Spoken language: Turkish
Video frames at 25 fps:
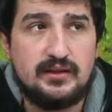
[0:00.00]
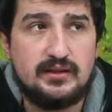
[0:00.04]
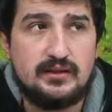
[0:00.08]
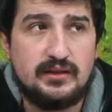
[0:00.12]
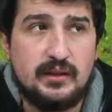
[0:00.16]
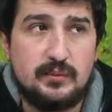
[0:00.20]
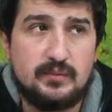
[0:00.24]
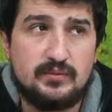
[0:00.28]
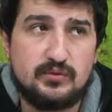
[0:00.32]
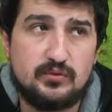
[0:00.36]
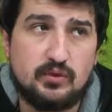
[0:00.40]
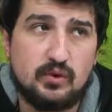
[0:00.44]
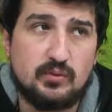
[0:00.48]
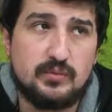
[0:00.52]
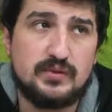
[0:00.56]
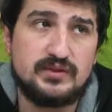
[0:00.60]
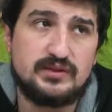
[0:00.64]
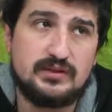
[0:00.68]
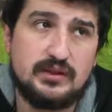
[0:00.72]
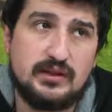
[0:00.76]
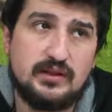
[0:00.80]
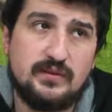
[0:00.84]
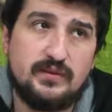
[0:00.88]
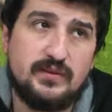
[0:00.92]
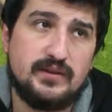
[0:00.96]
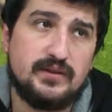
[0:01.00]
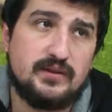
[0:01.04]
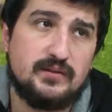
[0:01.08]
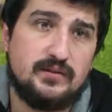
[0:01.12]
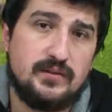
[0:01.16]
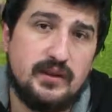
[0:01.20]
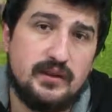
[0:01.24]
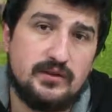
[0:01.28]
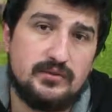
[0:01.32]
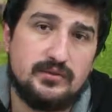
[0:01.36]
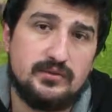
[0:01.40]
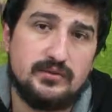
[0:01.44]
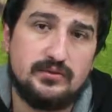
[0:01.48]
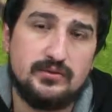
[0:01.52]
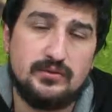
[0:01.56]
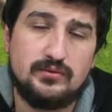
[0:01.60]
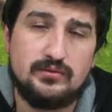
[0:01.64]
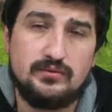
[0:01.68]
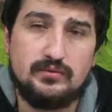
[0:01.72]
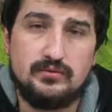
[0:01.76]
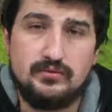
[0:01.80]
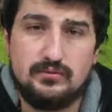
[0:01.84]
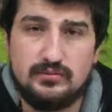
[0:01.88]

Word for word: hep sonma zafiyeti var diyorduk.